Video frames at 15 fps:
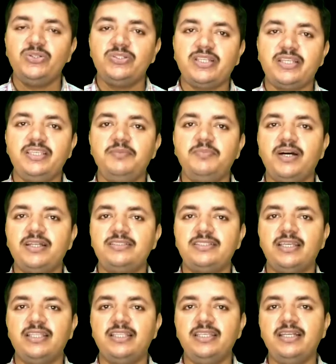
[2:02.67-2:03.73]
और रही बात
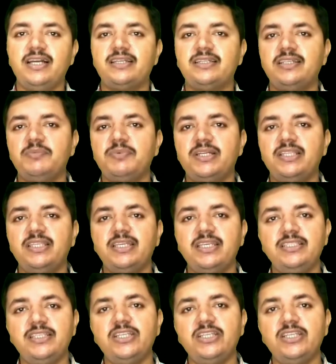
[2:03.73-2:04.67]
सैलरी घटने बढ़ने की